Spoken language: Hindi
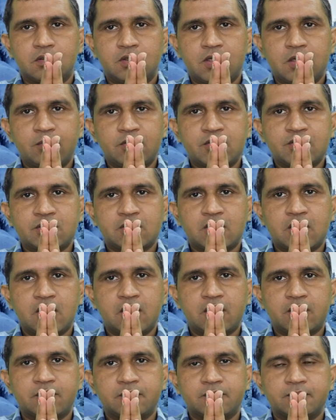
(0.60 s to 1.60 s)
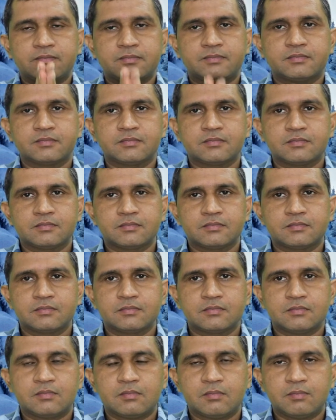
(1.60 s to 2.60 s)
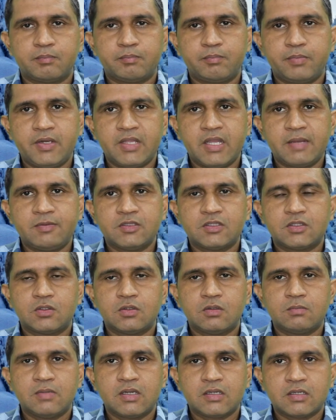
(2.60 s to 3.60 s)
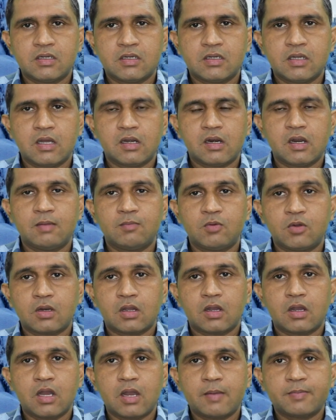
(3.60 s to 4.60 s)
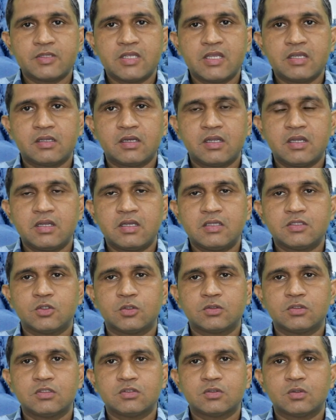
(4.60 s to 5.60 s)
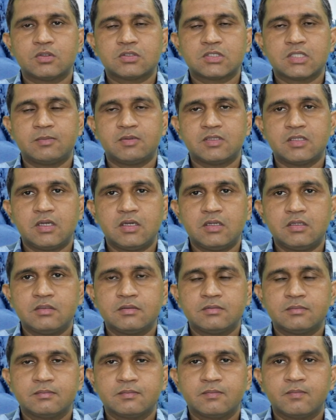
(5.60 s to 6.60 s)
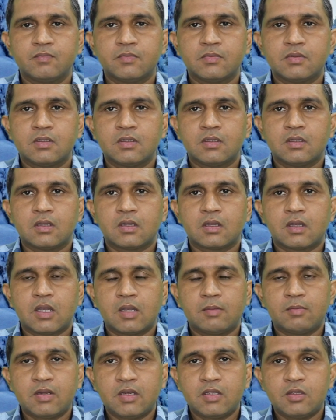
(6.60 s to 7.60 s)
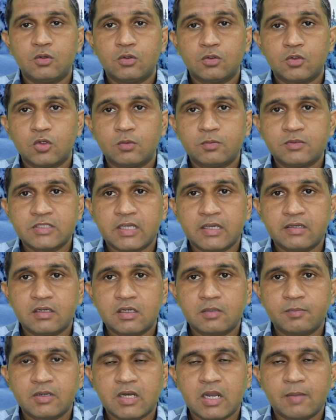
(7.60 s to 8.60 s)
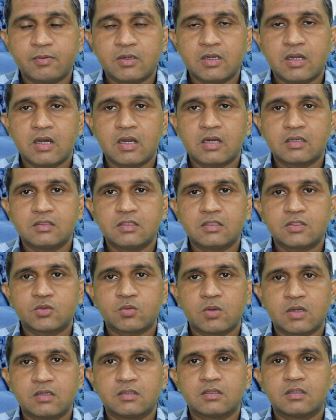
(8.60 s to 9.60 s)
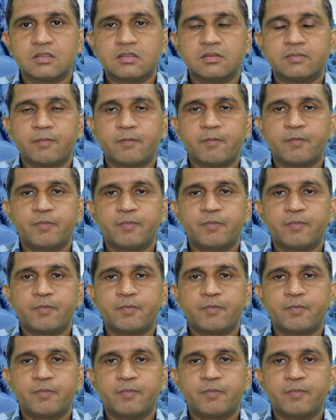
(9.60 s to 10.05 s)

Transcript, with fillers: नमस्कार प्रिय मित्रों मैं गंगाराम और आप देख रहे हैं ज्योतिष और समाधान हमारे यूट्यूब चैनल पर आपका हार्दिक स्वागत है